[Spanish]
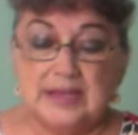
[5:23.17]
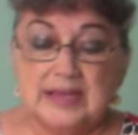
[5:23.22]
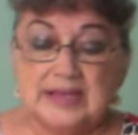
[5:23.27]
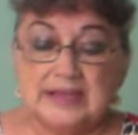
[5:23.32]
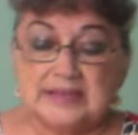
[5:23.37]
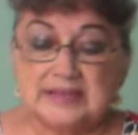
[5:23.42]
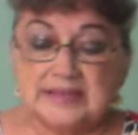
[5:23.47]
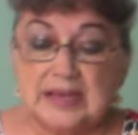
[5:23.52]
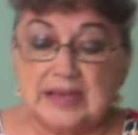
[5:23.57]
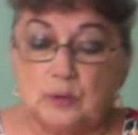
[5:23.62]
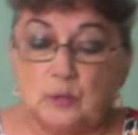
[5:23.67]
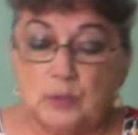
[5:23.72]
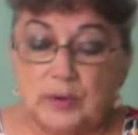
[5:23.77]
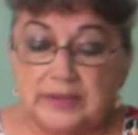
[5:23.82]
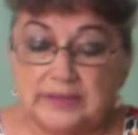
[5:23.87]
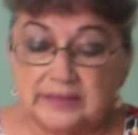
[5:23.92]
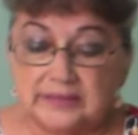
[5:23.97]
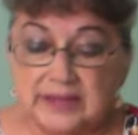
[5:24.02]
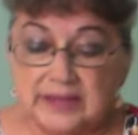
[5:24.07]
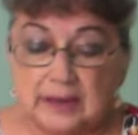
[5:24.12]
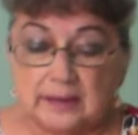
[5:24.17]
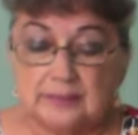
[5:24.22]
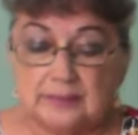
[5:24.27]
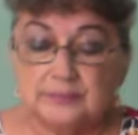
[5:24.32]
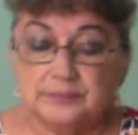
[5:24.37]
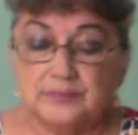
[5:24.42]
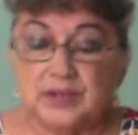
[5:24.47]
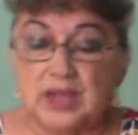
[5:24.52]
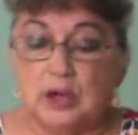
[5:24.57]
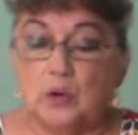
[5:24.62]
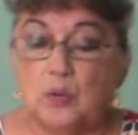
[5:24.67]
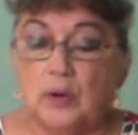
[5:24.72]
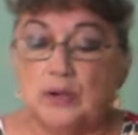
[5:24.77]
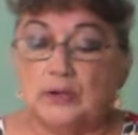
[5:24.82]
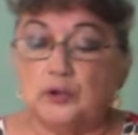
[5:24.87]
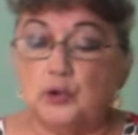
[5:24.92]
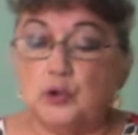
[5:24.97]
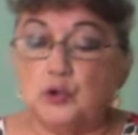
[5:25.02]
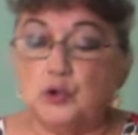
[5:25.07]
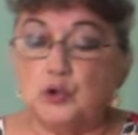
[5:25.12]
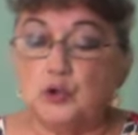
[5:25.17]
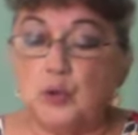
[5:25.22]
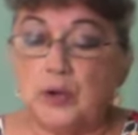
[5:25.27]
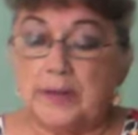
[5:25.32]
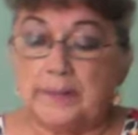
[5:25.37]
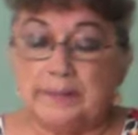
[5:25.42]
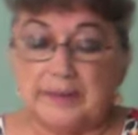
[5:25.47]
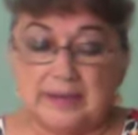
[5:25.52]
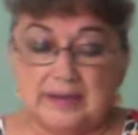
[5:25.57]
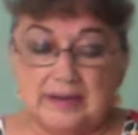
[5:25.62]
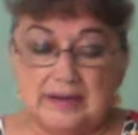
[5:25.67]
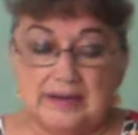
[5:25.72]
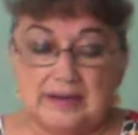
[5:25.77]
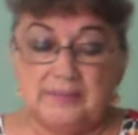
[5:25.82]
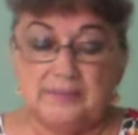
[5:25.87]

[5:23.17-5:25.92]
Se cuenta que cuando llueve